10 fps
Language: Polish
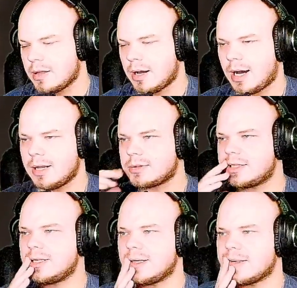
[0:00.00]
Ale
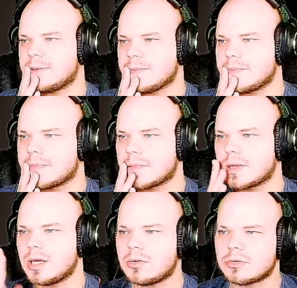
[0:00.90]
ty,
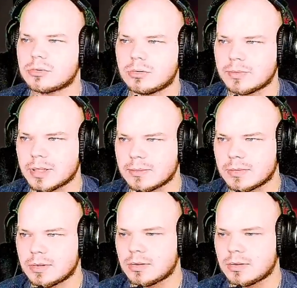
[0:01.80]
nie rozumiem.